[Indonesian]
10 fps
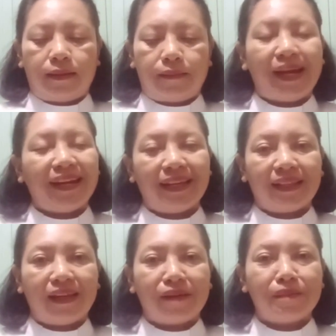mari
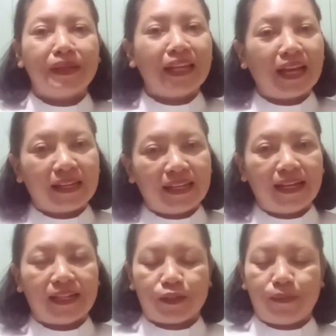kita
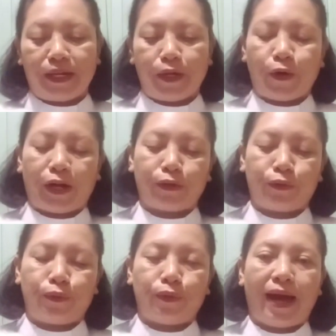mengingat-ingat sebagai orang
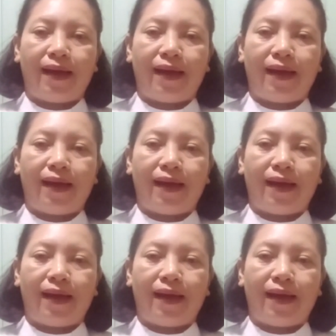tua.